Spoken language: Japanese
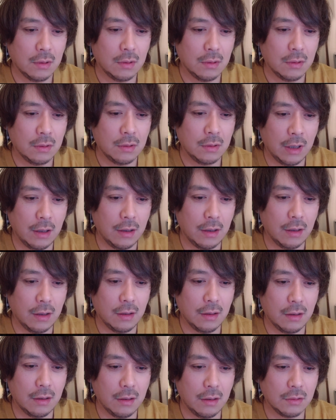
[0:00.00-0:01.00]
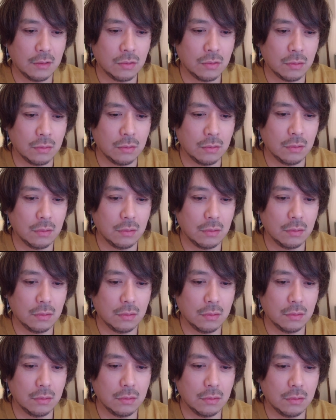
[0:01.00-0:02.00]
ねその
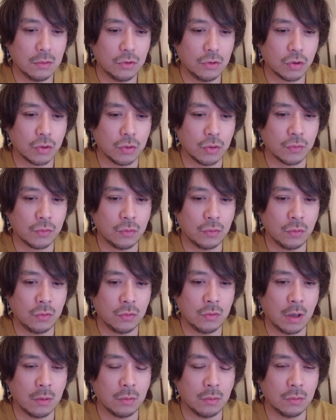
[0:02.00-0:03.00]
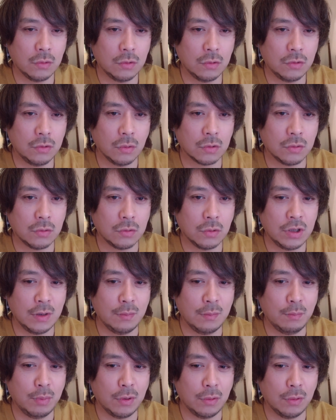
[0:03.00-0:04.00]
祝福というかこの一つの
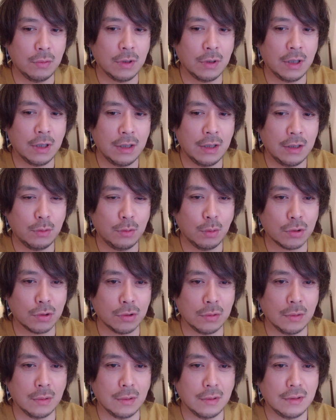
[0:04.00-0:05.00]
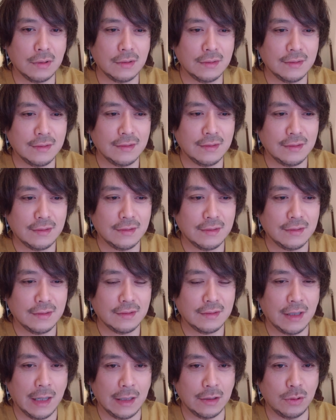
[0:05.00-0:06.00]
神秘というかね一つの
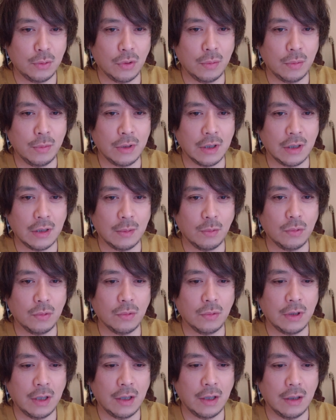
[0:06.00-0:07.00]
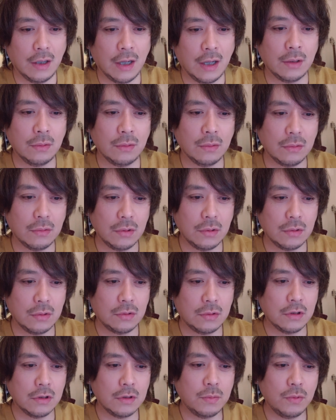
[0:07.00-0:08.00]
感動みたいなものをねあの
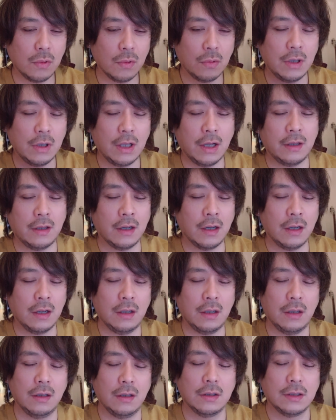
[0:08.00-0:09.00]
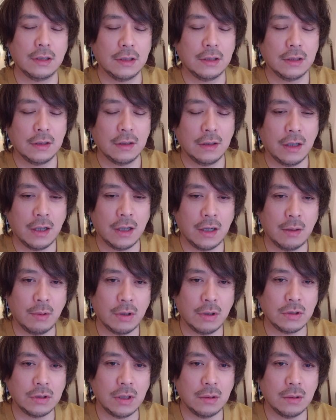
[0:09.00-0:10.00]
数秒の中だけに
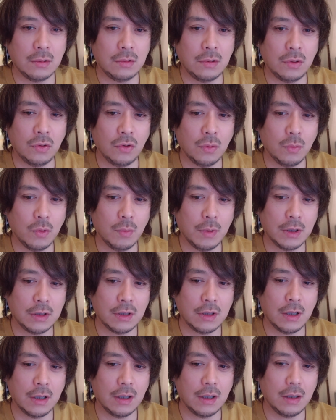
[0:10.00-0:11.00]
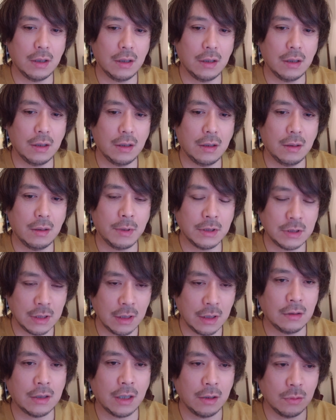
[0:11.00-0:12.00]
表しているっていうのもまた、まあ、
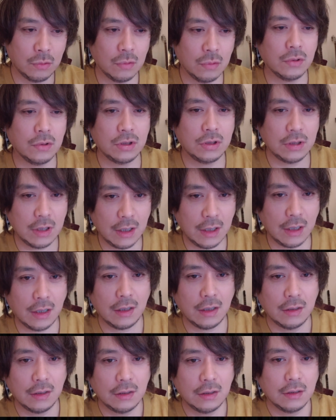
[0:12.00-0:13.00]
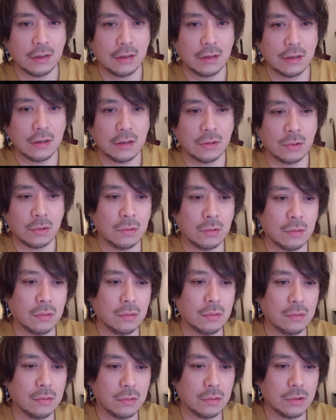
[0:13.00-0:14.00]
全体を通して、
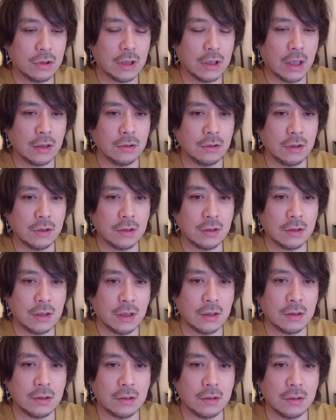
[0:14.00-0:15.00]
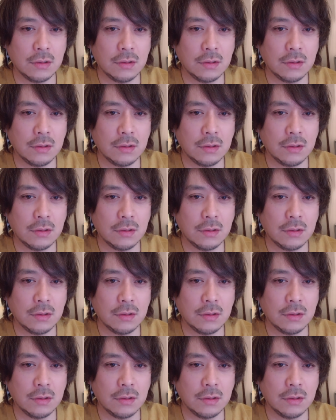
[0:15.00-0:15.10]
うん、貫いてるセンス